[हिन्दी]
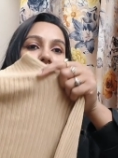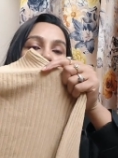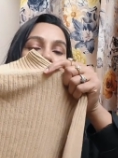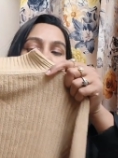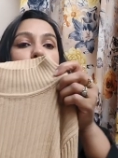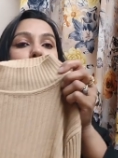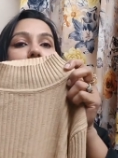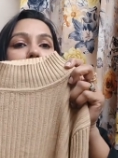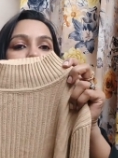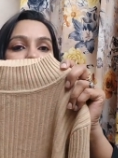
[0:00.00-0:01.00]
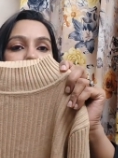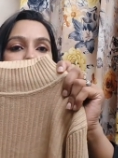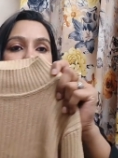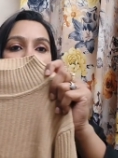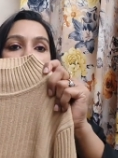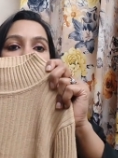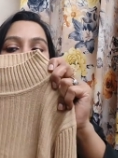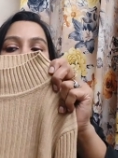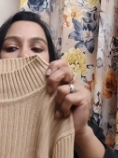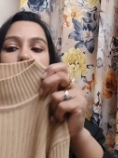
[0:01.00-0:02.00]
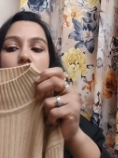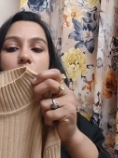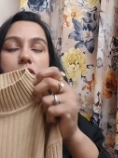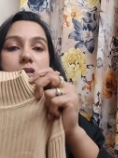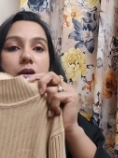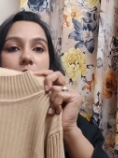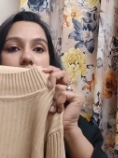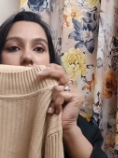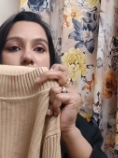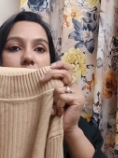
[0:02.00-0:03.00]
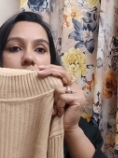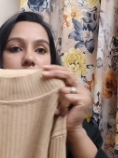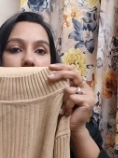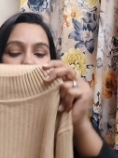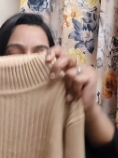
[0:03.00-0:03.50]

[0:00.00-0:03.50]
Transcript: है पूरा हाई नेक है एंड बहुत ज़्यादा स्मार्ट लगता